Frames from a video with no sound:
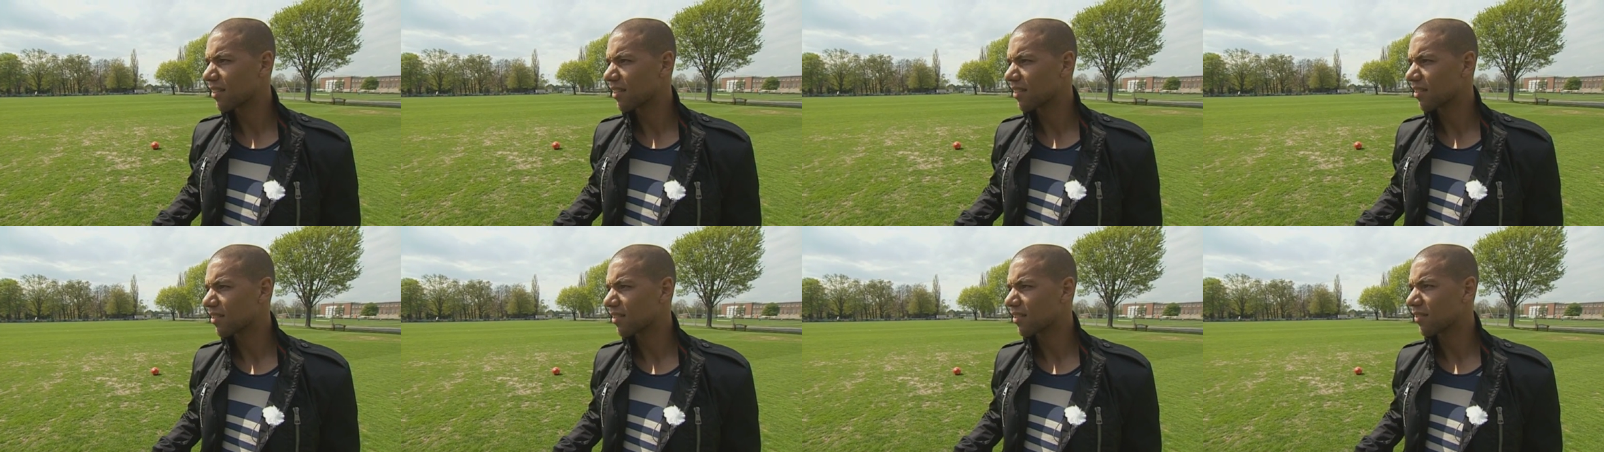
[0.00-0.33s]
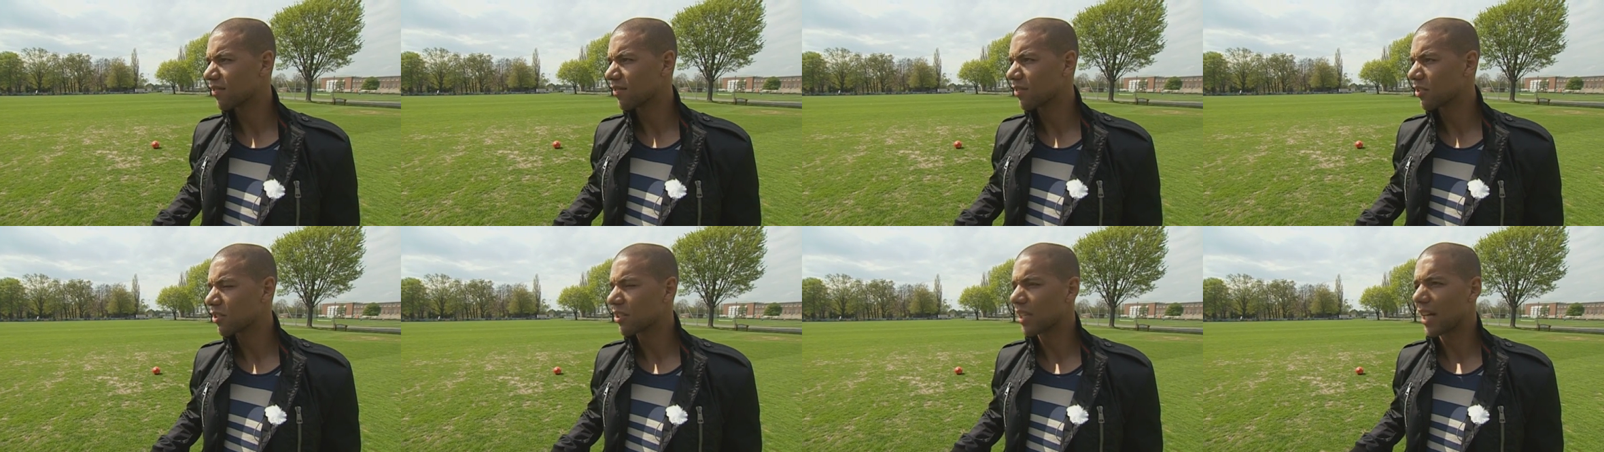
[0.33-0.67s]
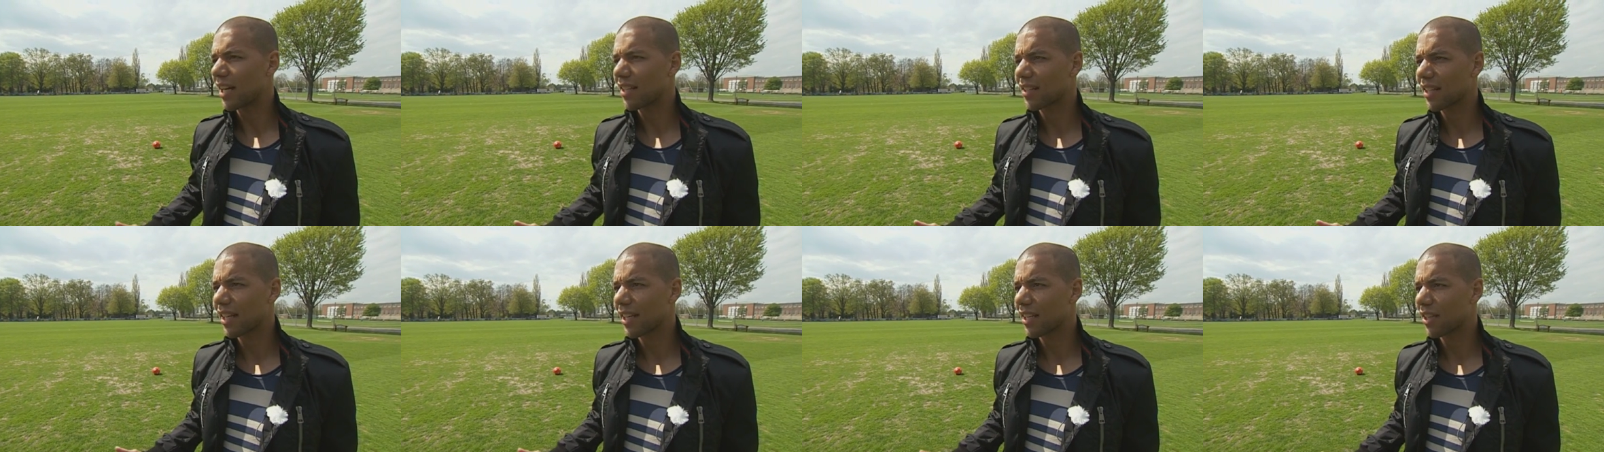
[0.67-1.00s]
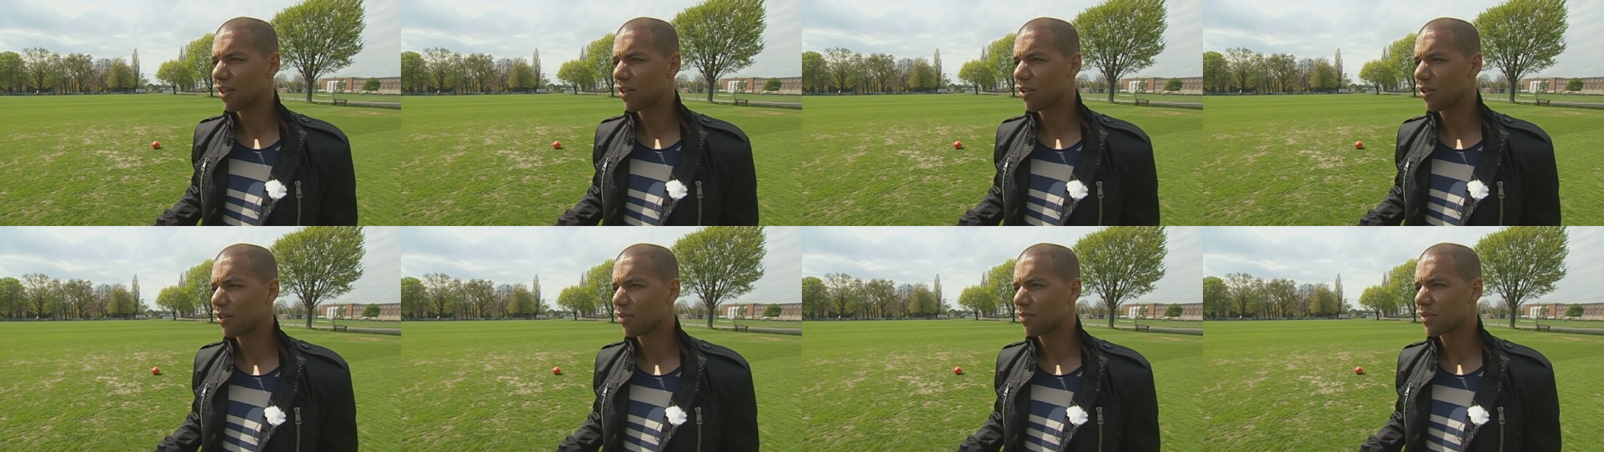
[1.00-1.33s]
ein
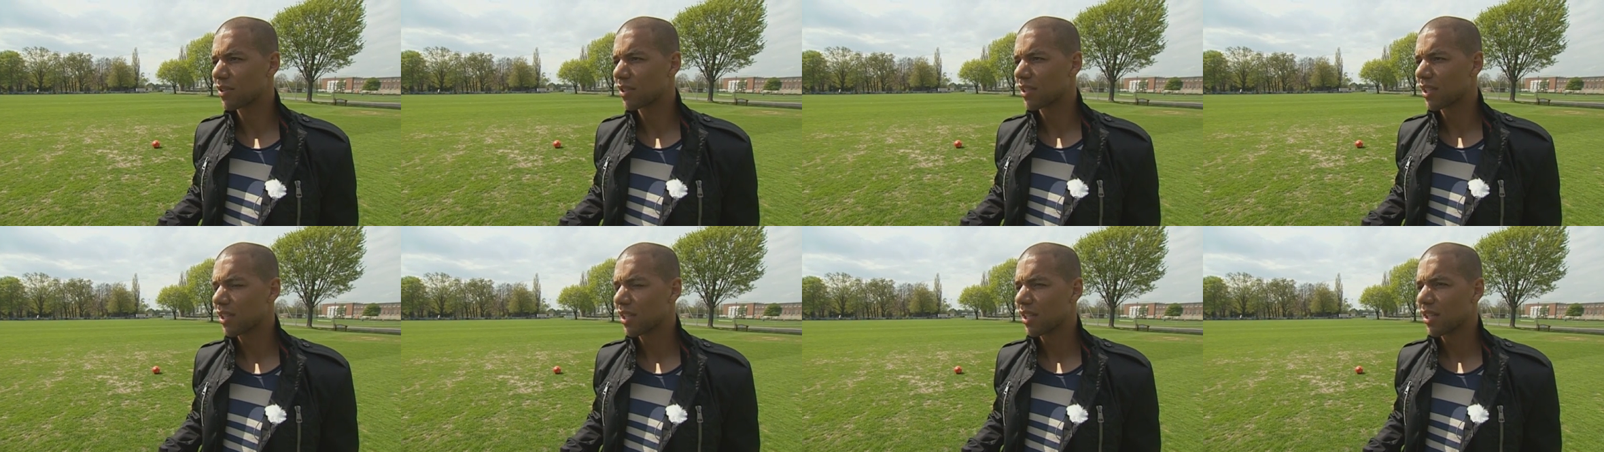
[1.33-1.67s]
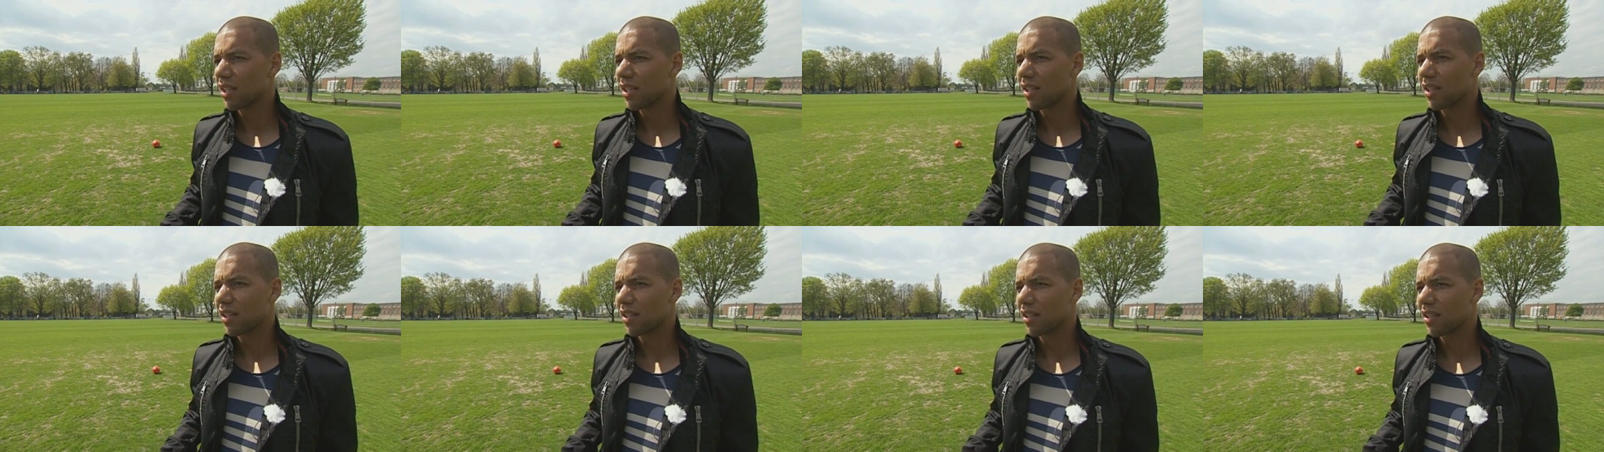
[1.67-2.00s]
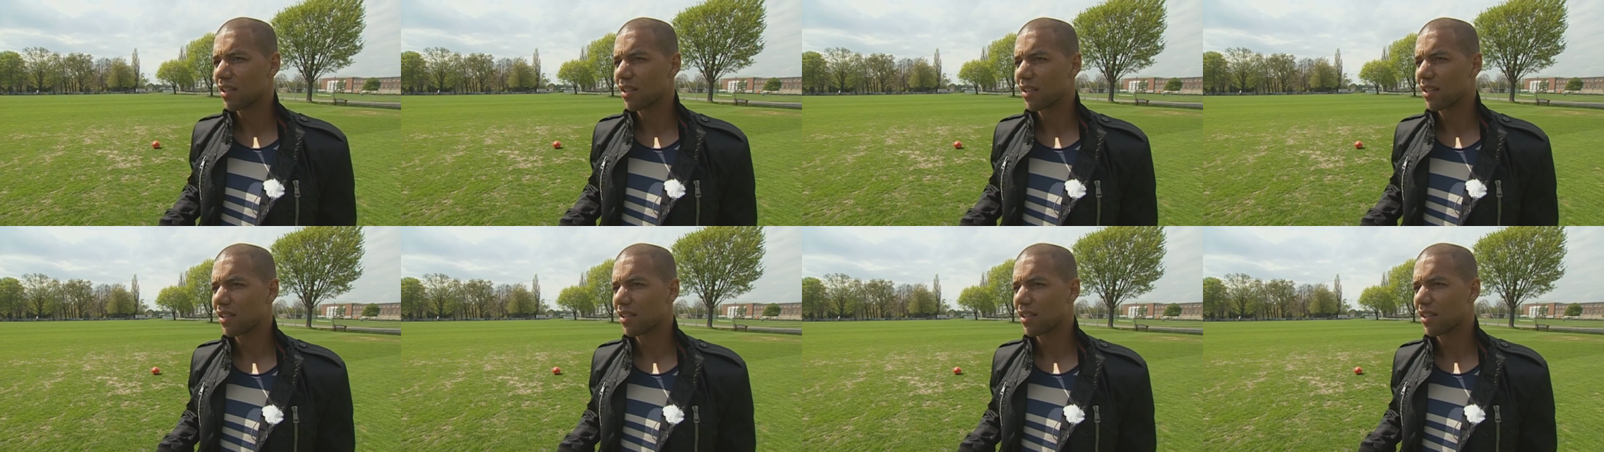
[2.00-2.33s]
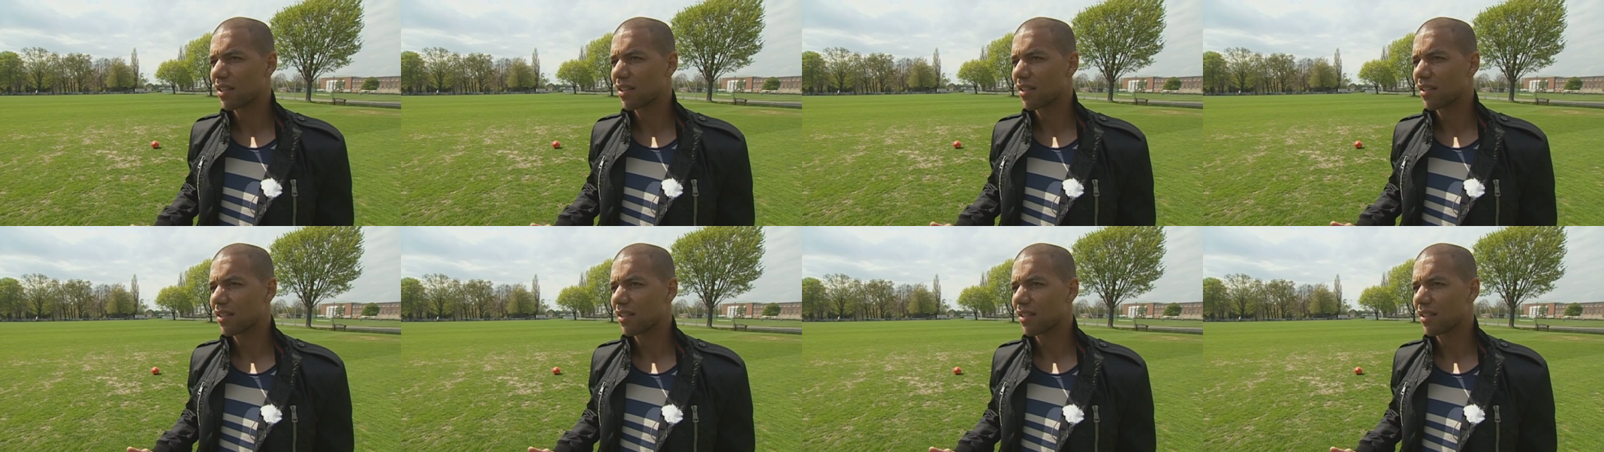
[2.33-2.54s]
Star-Trainer kommt, äh,